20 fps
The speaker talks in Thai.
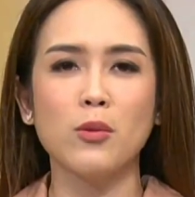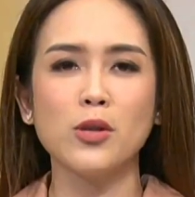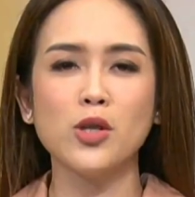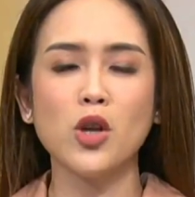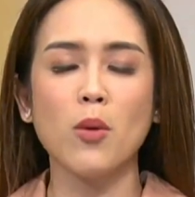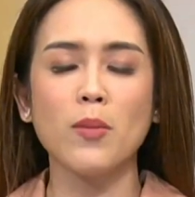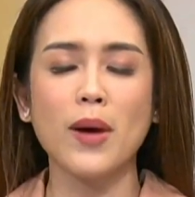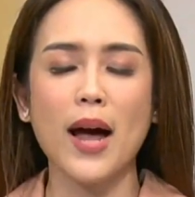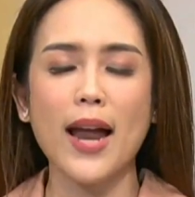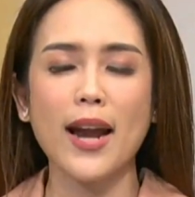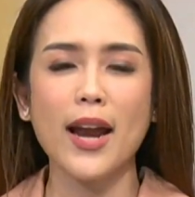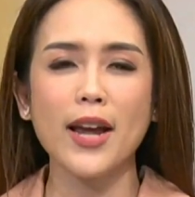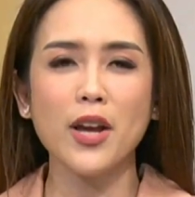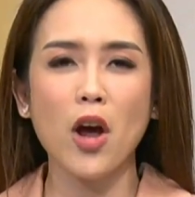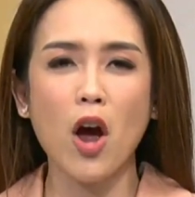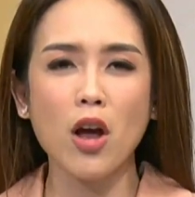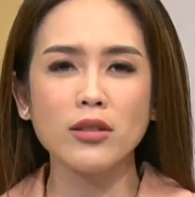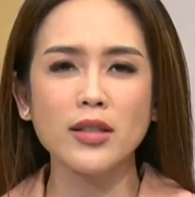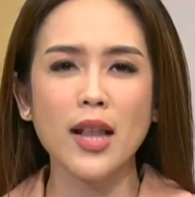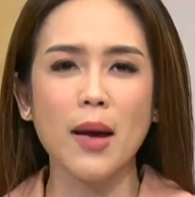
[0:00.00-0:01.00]
คุณผู้ชมคะ ถ้า
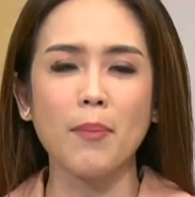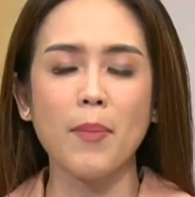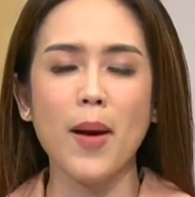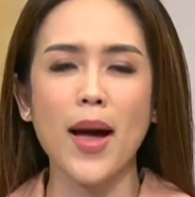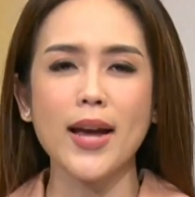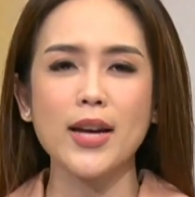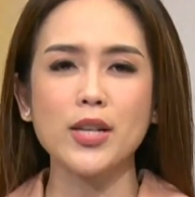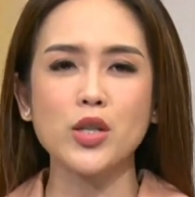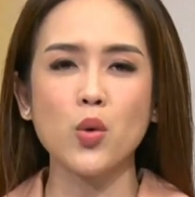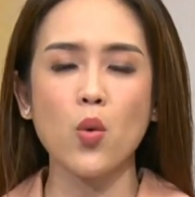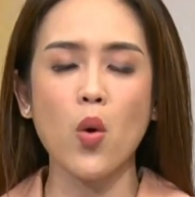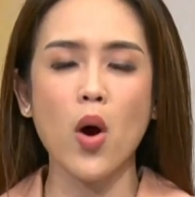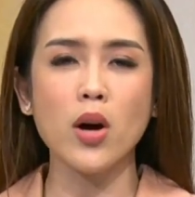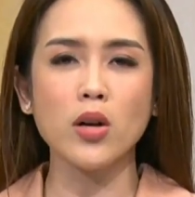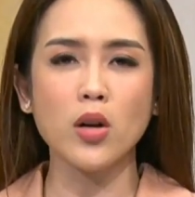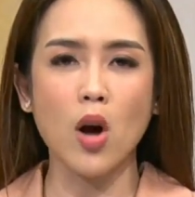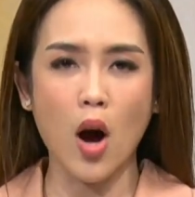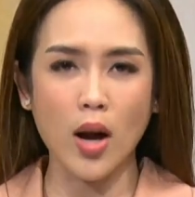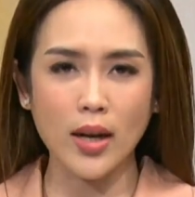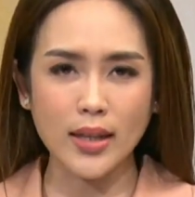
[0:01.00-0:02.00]
ย้อนกลับไปช่วง
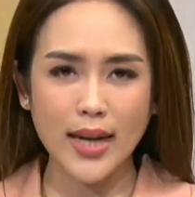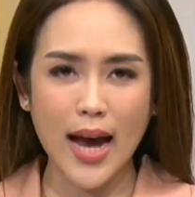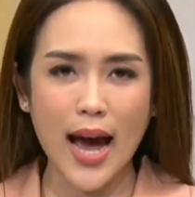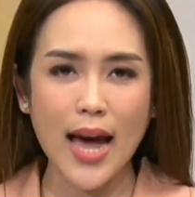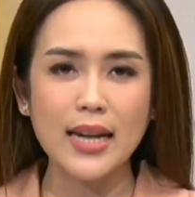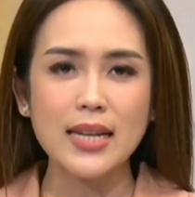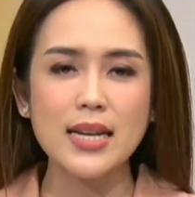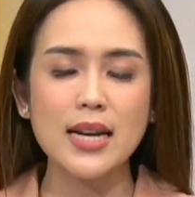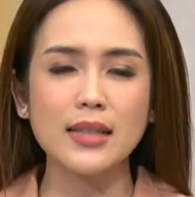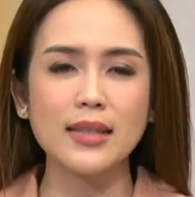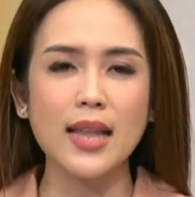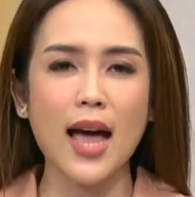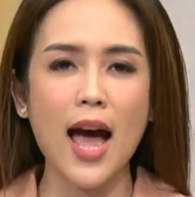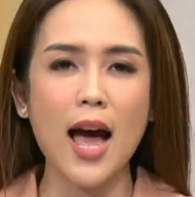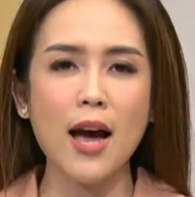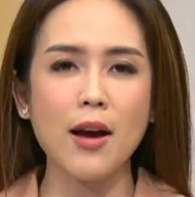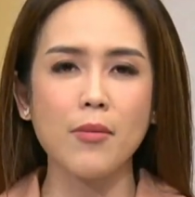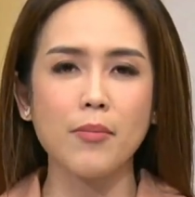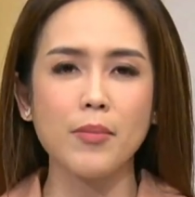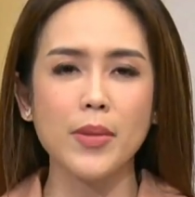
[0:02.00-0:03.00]
ก่อนการเลือก
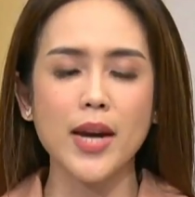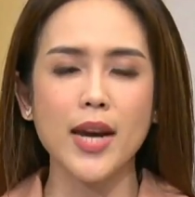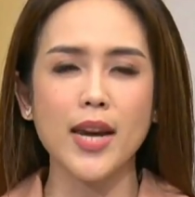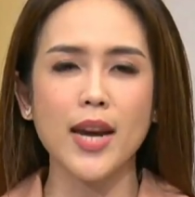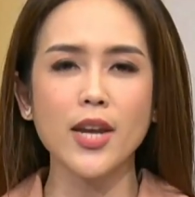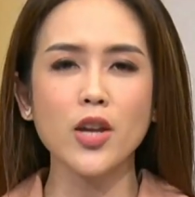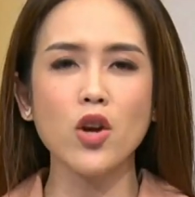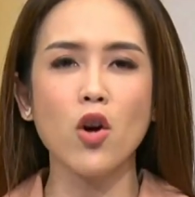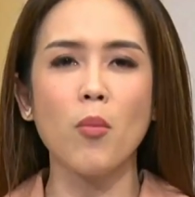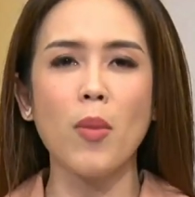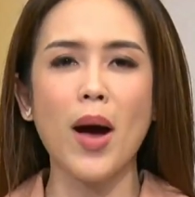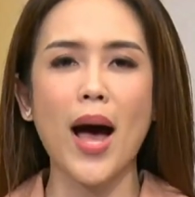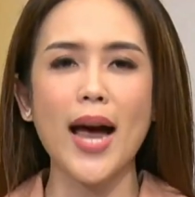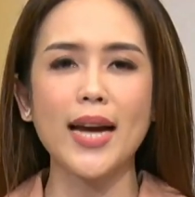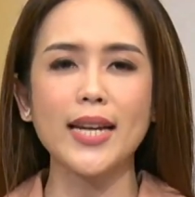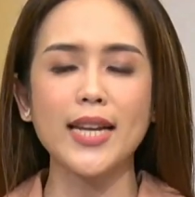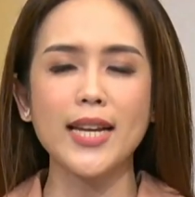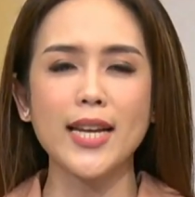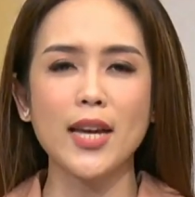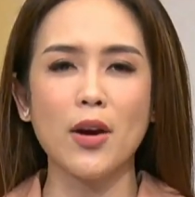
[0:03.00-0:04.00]
ตั้ง มีนโยบาย
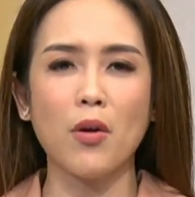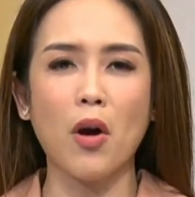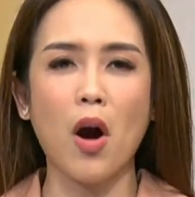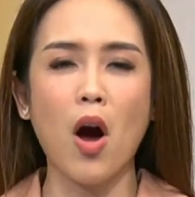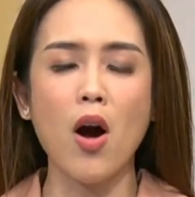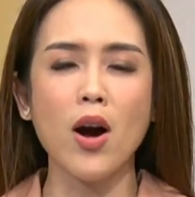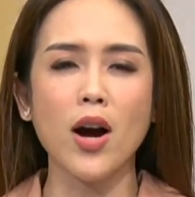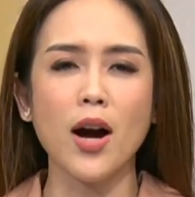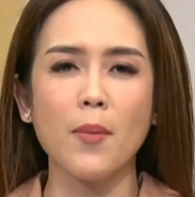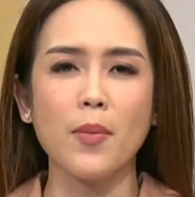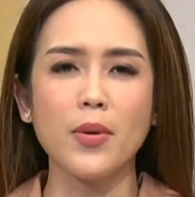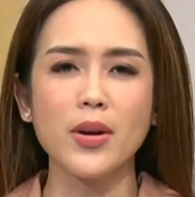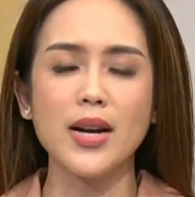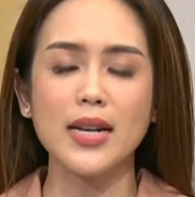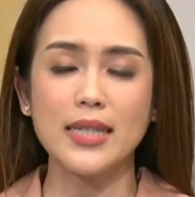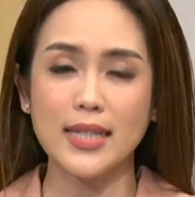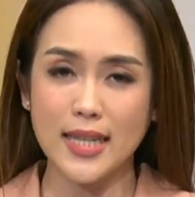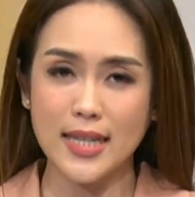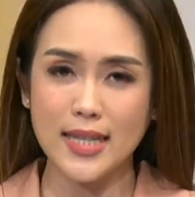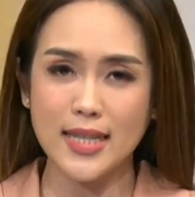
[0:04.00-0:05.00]
ที่เกี่ยวข้องกับเรื่อ
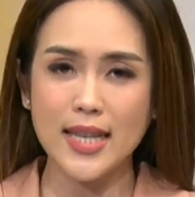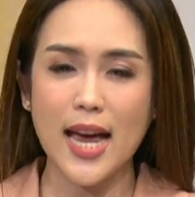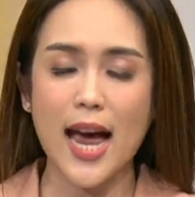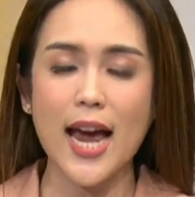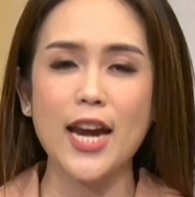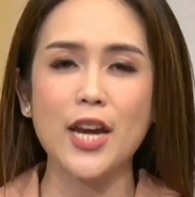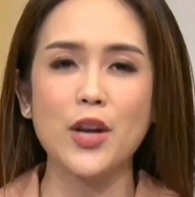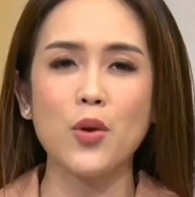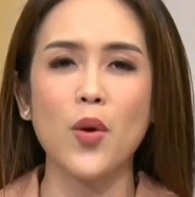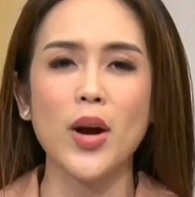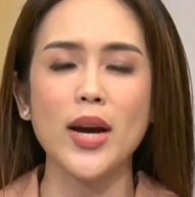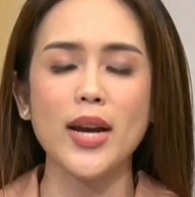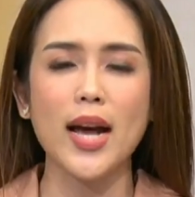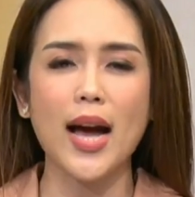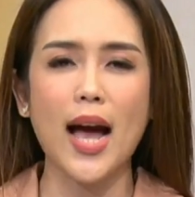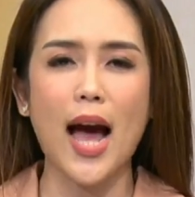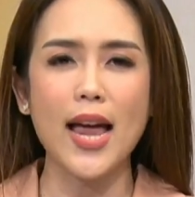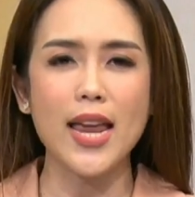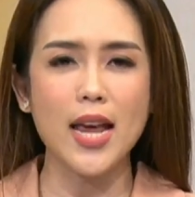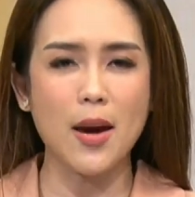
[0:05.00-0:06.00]
งจิตใจด้วย
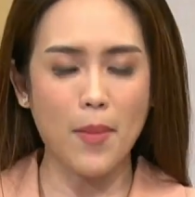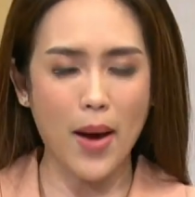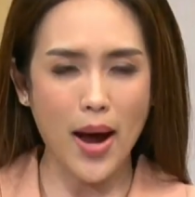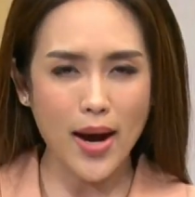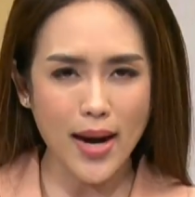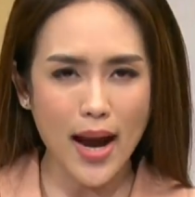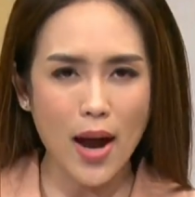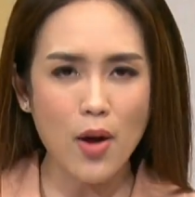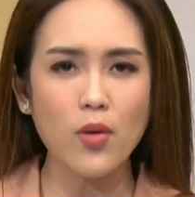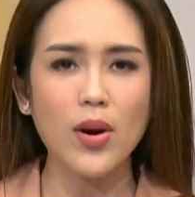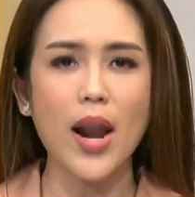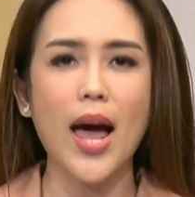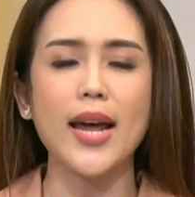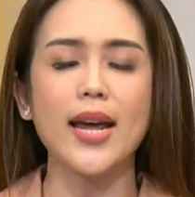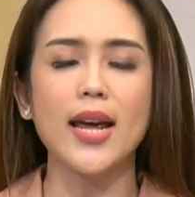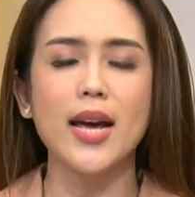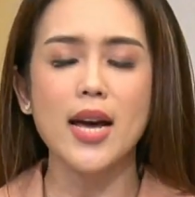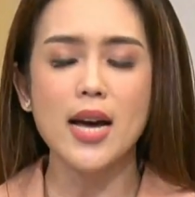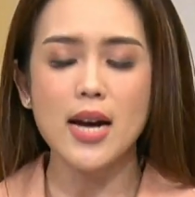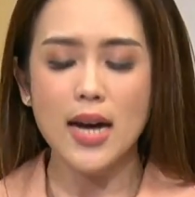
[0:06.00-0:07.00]
นะคะ อย่างพักเก้าไกล
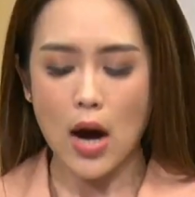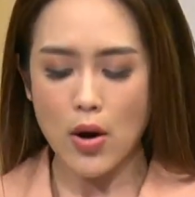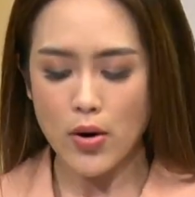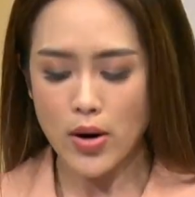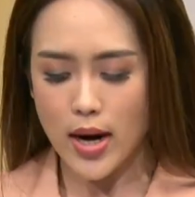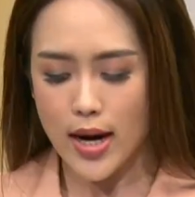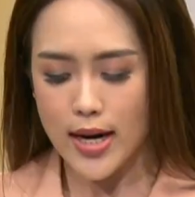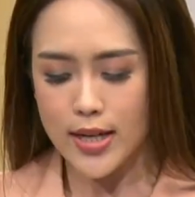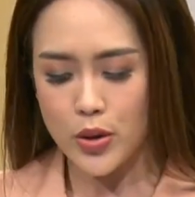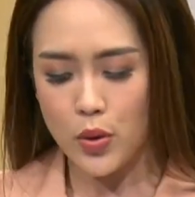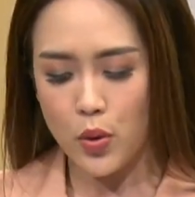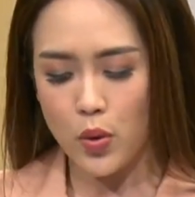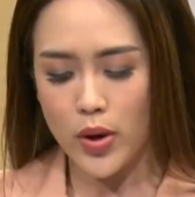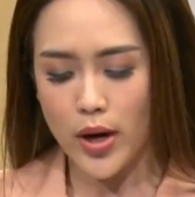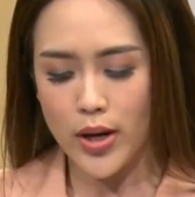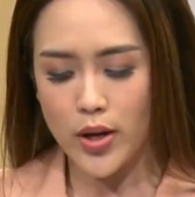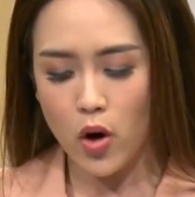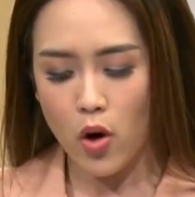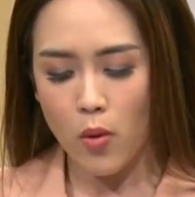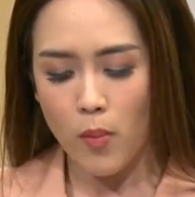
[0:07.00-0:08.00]
เขาเคยชู
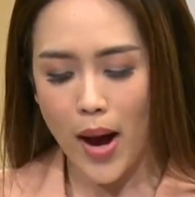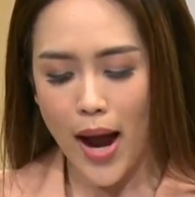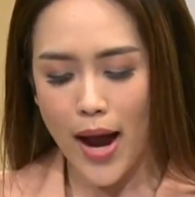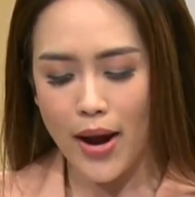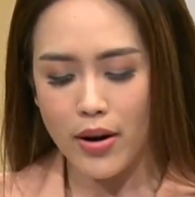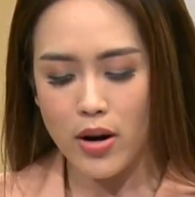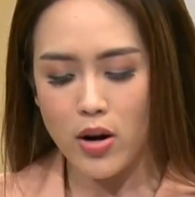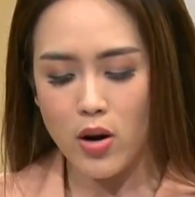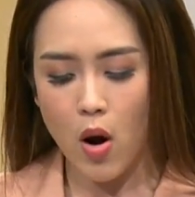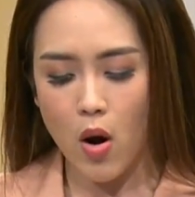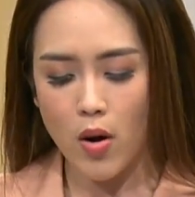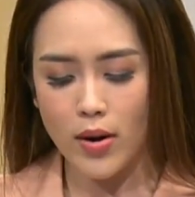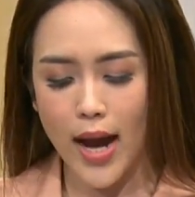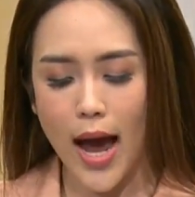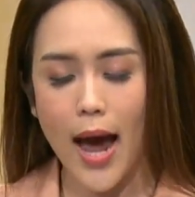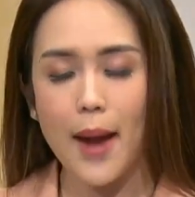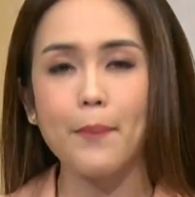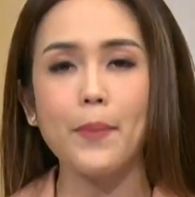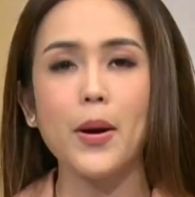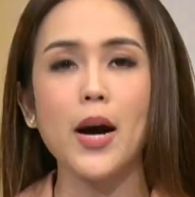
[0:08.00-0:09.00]
นโยบายเรื่องของ
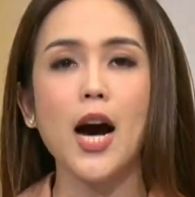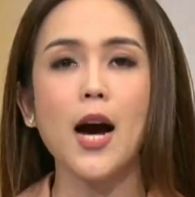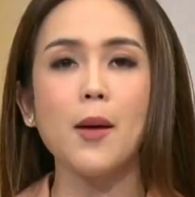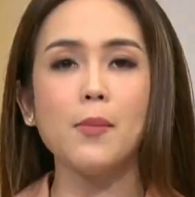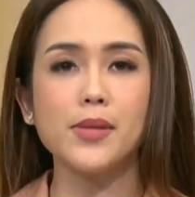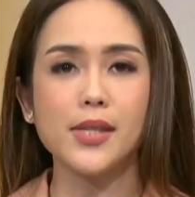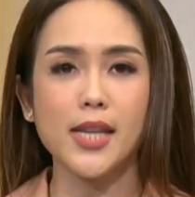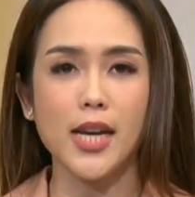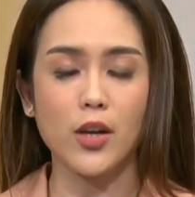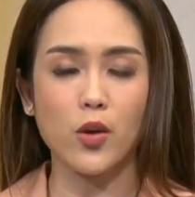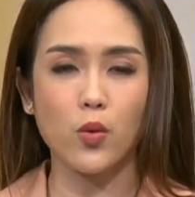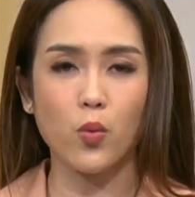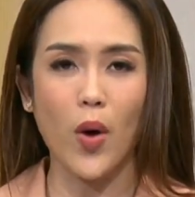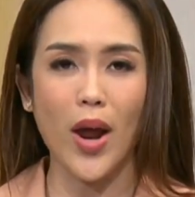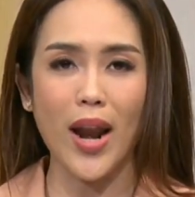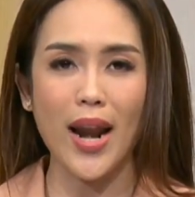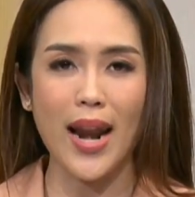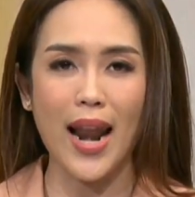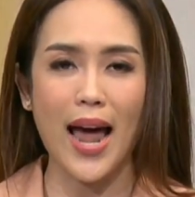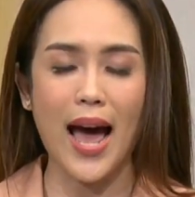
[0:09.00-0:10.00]
การเพิ่มสิทธิ์
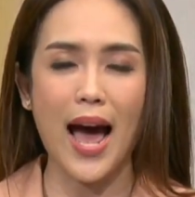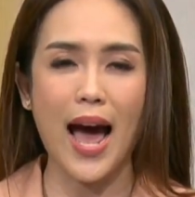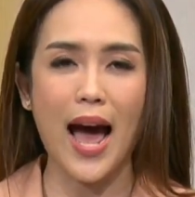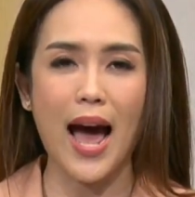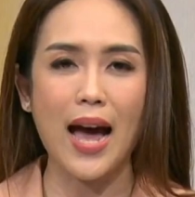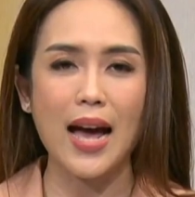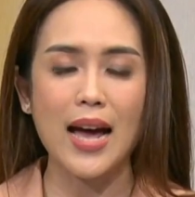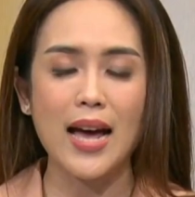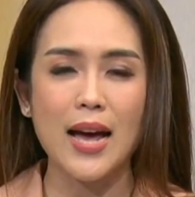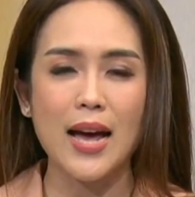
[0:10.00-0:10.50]
วันลา